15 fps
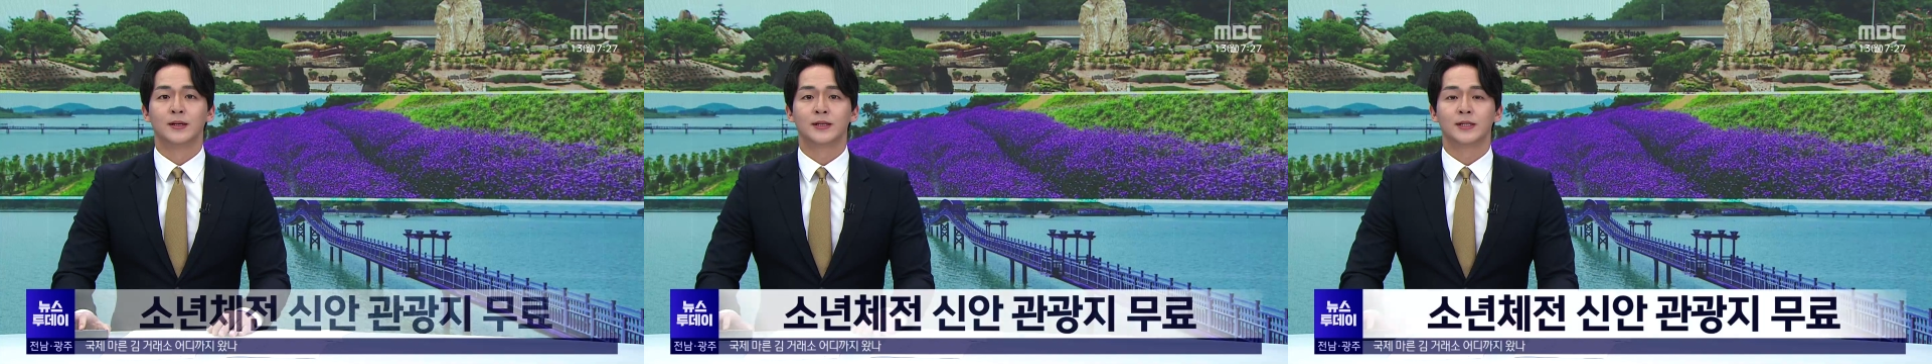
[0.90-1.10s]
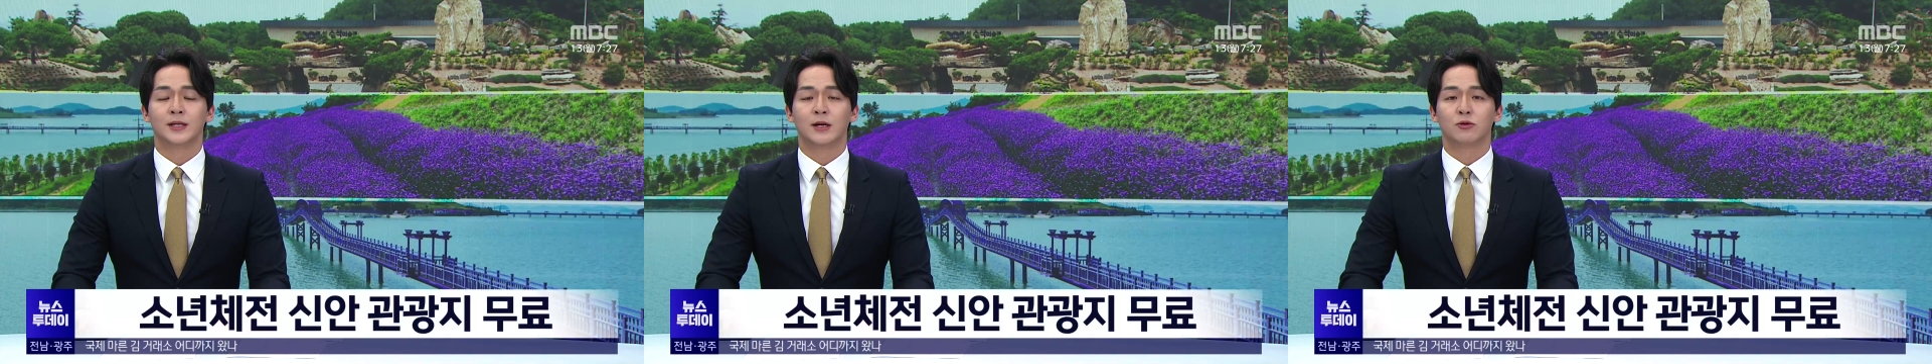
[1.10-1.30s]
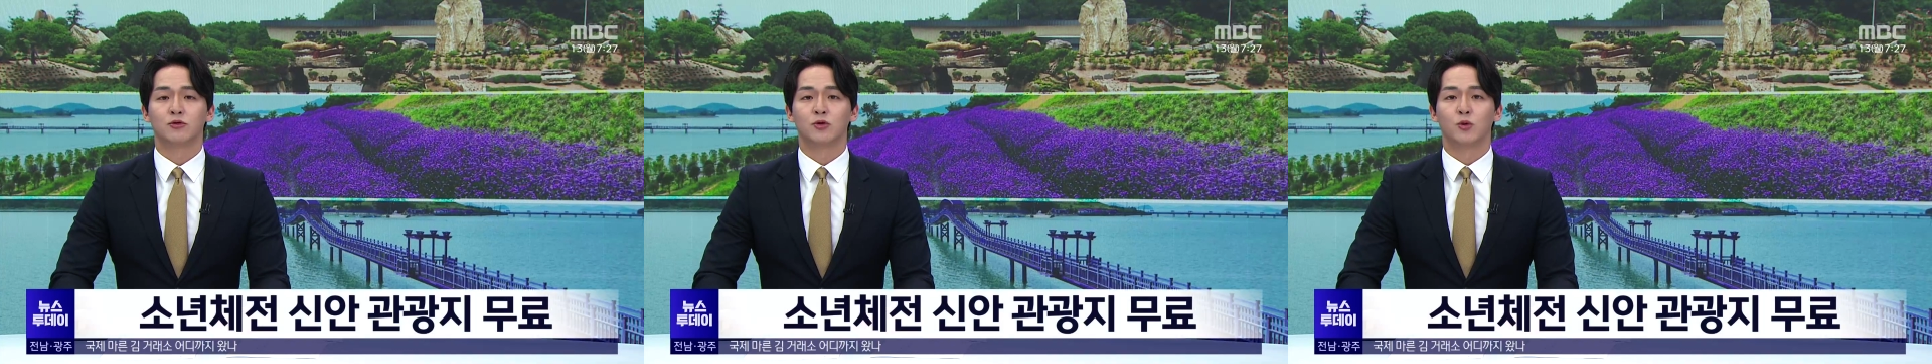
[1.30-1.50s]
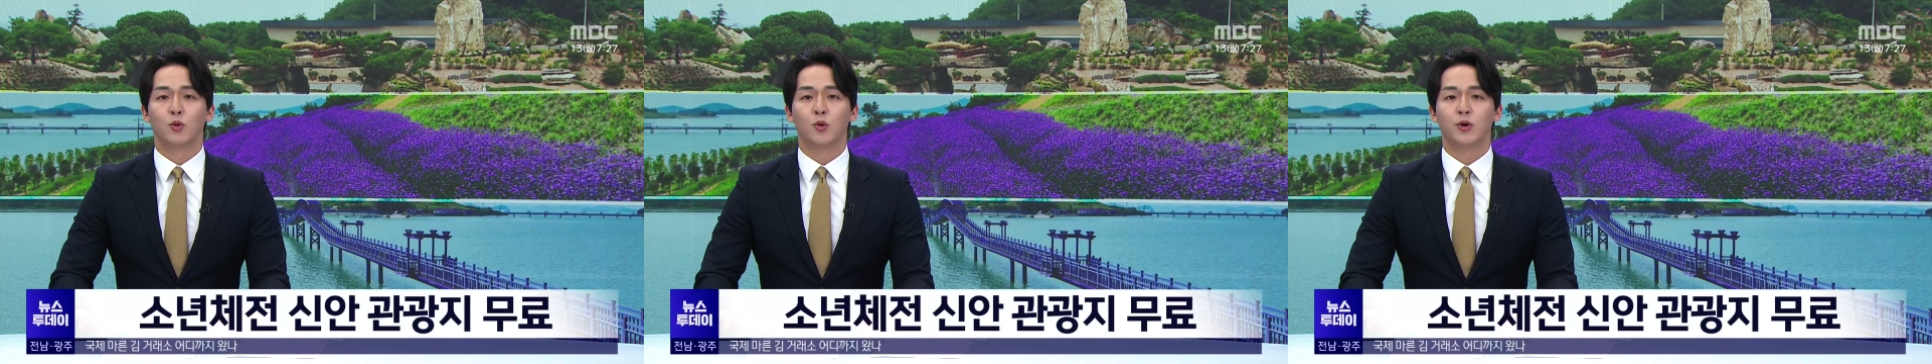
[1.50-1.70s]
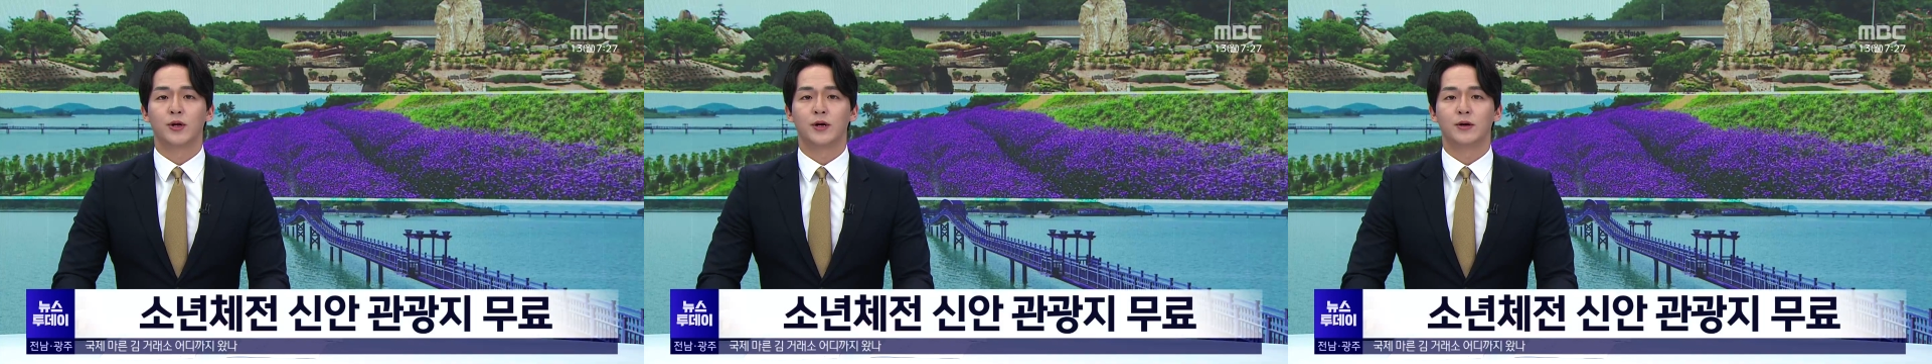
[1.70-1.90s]
신안군은
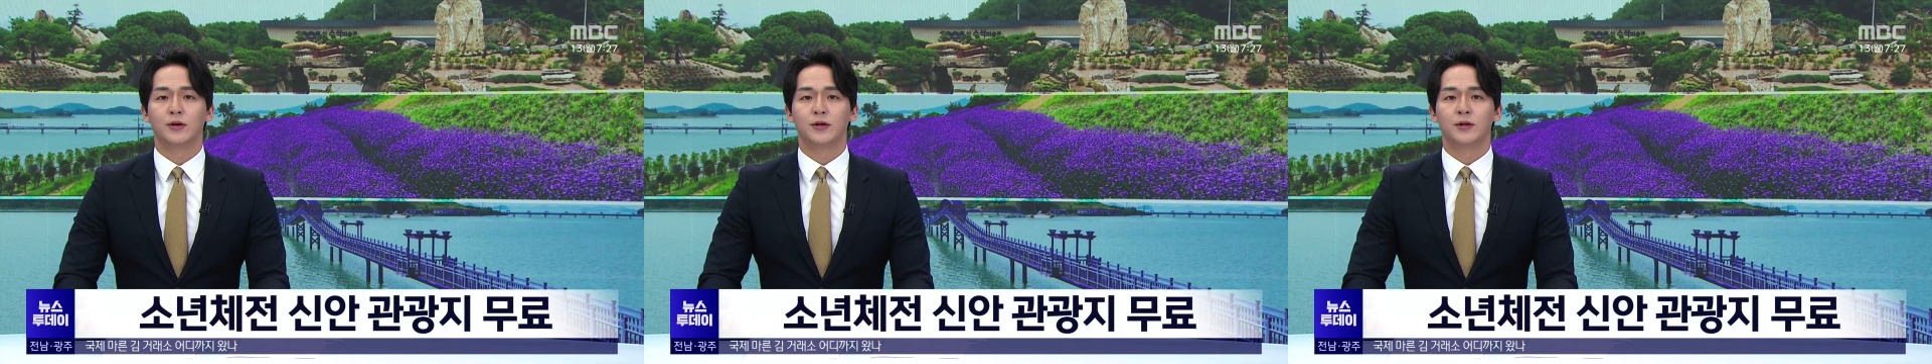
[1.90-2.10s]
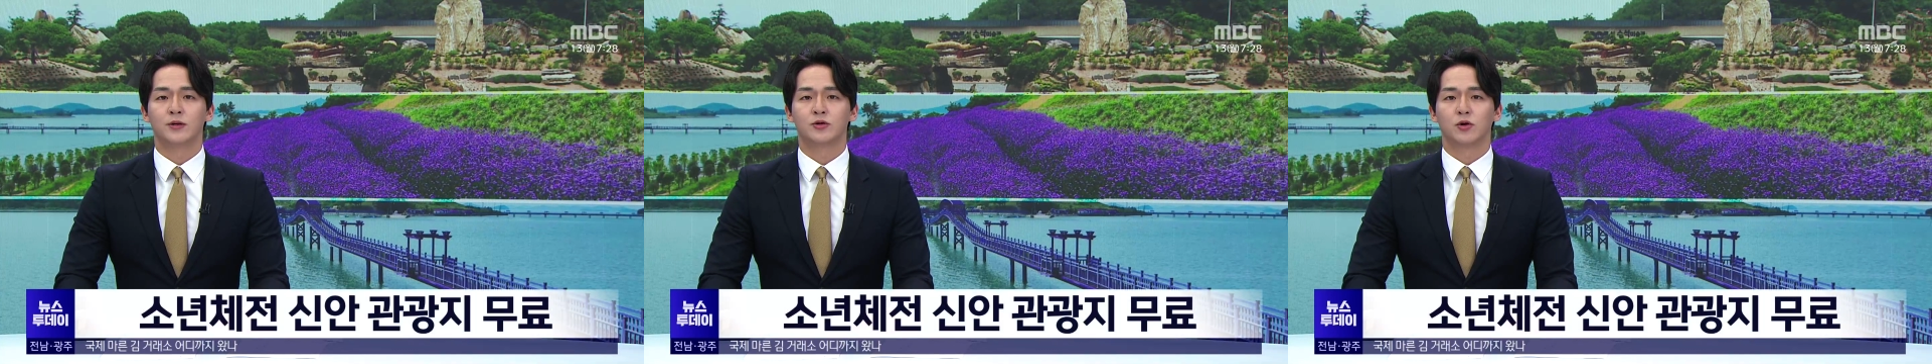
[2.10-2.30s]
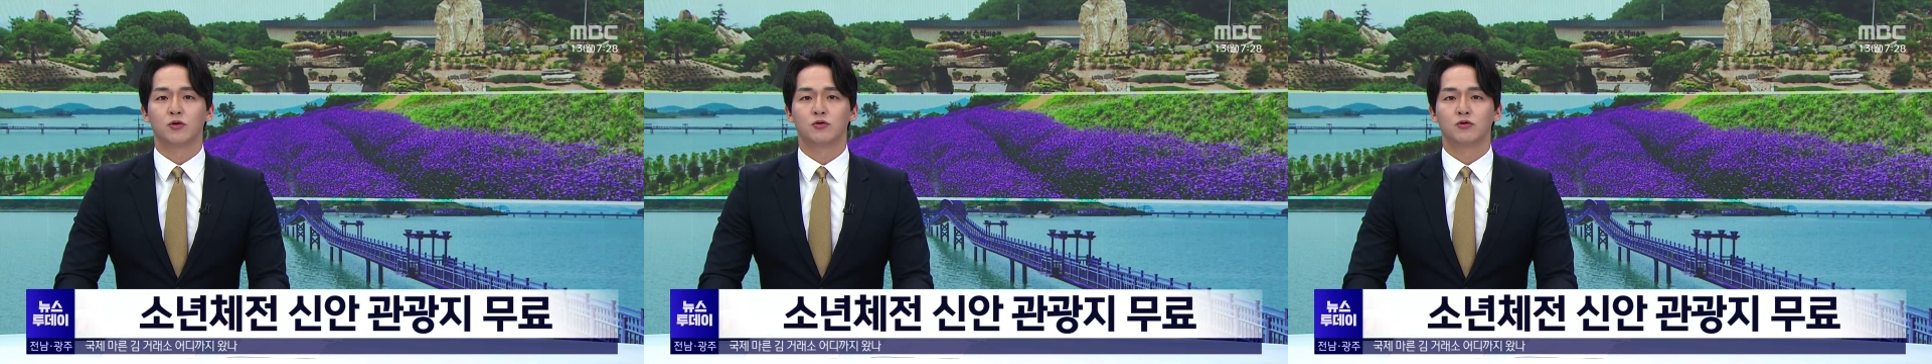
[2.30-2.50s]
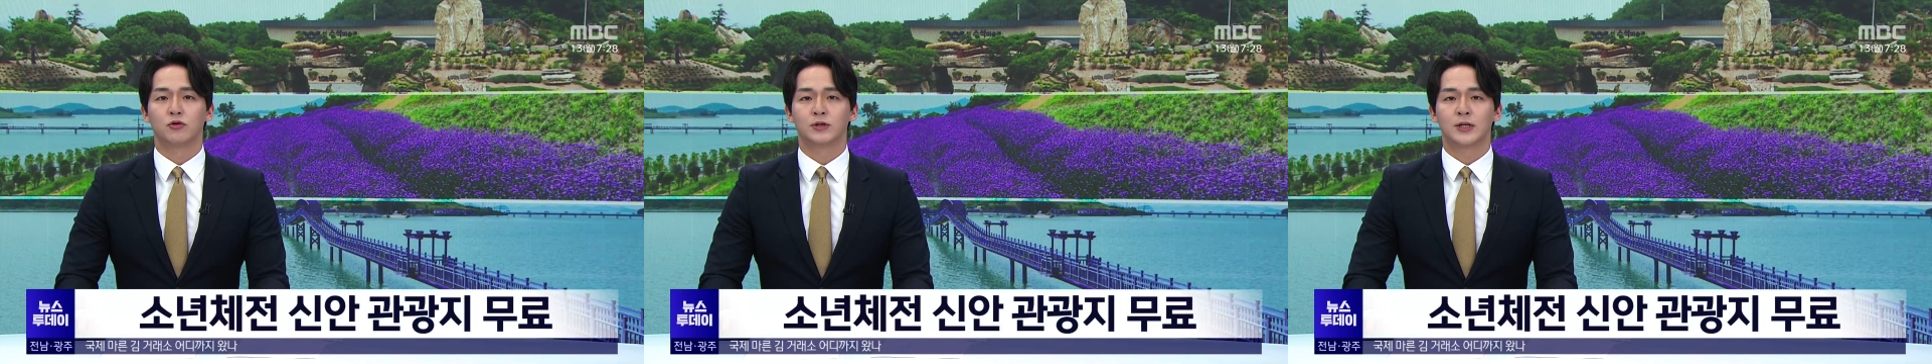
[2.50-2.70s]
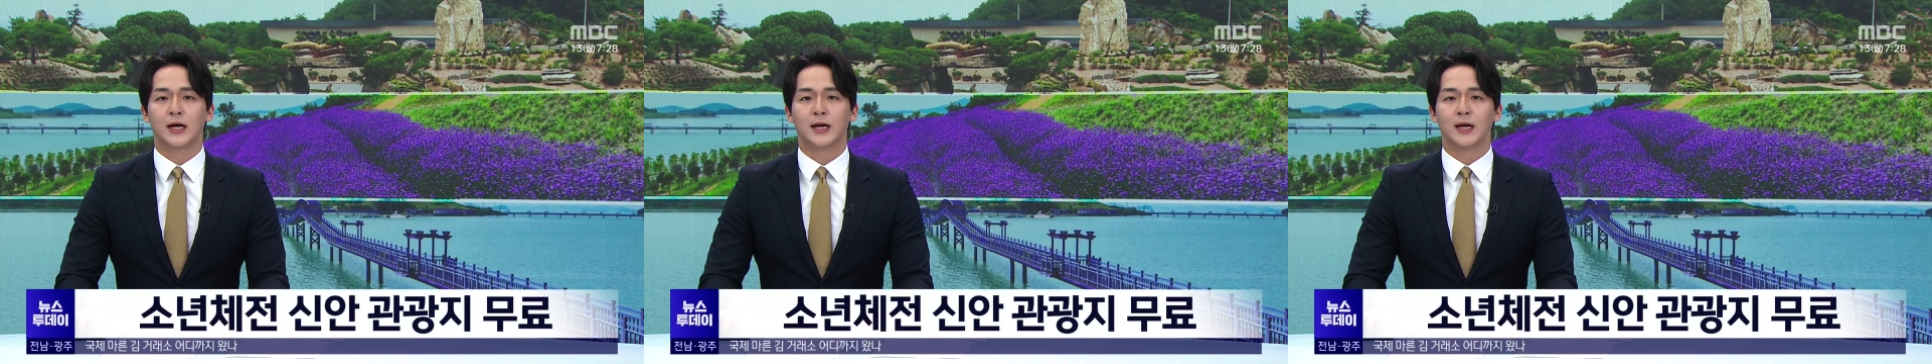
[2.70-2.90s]
5월에 열리는
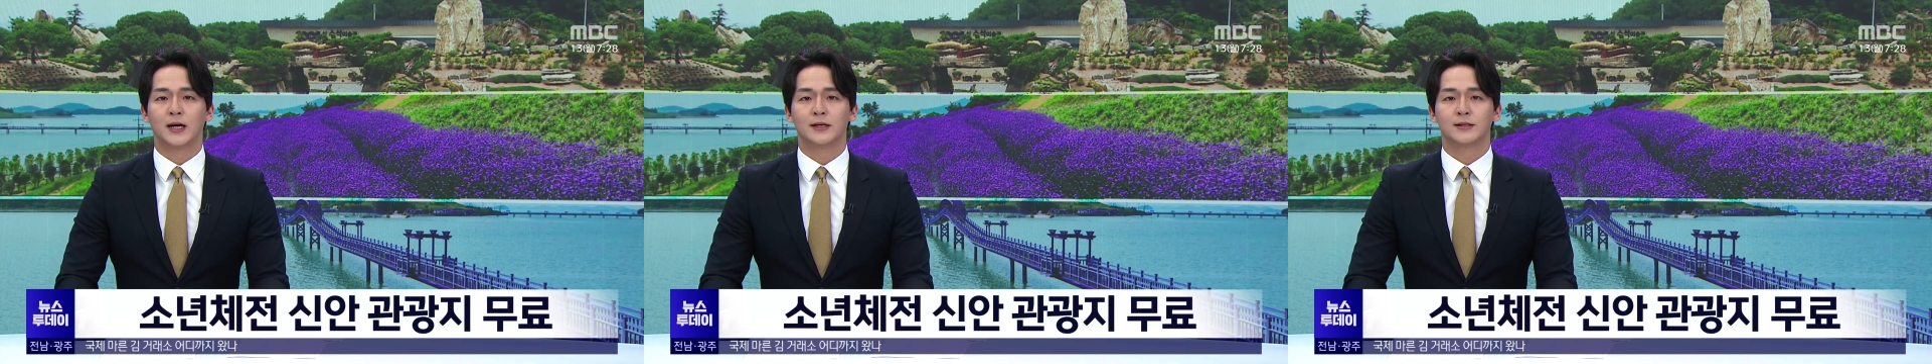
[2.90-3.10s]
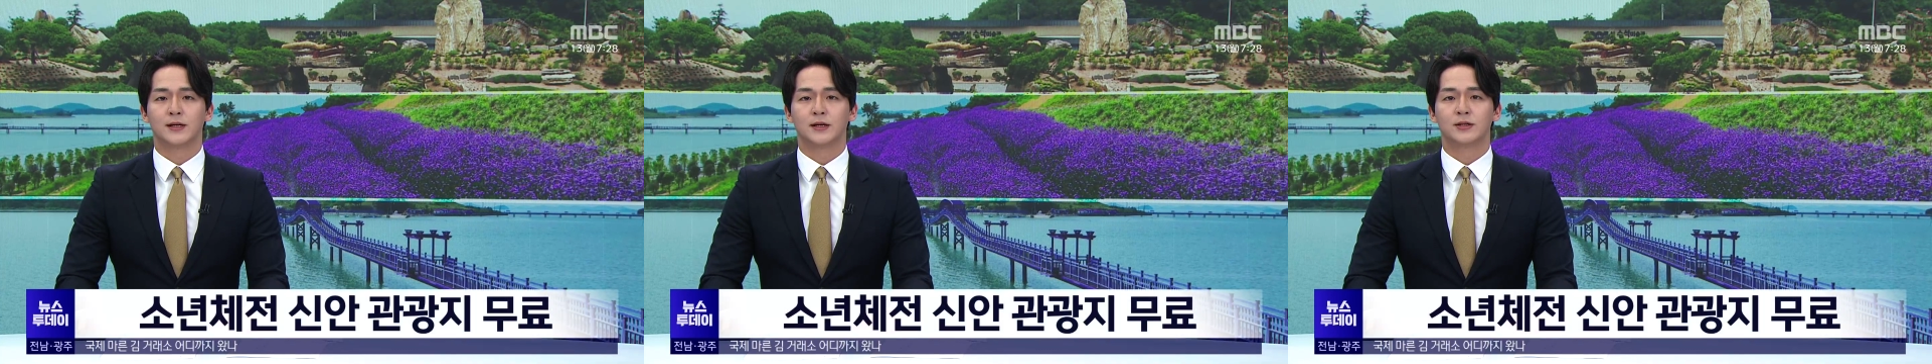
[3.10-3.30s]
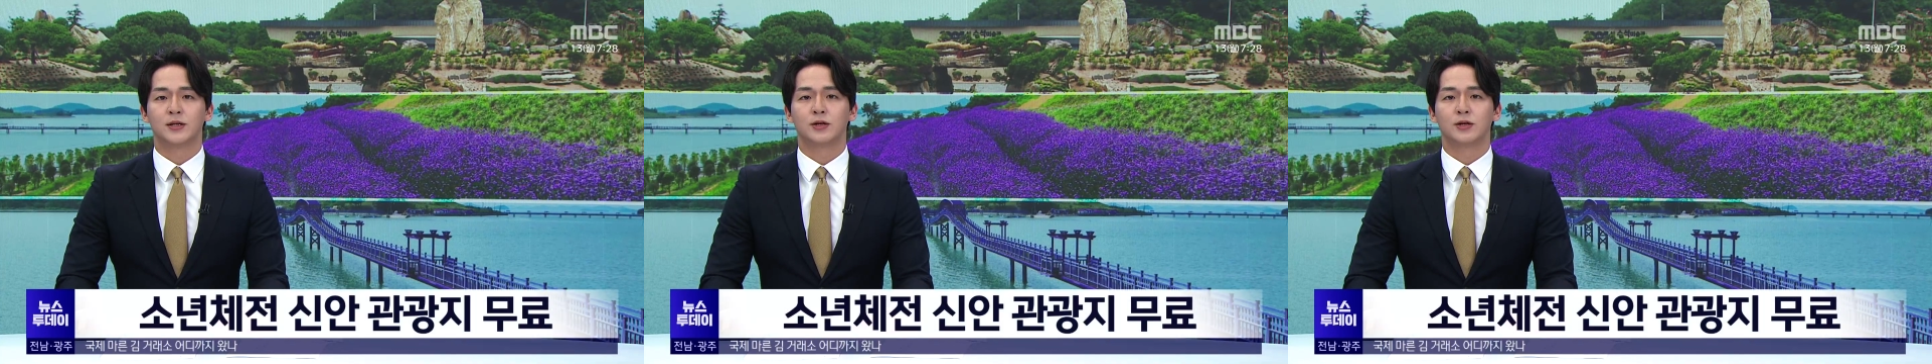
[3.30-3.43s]
전국 장애학생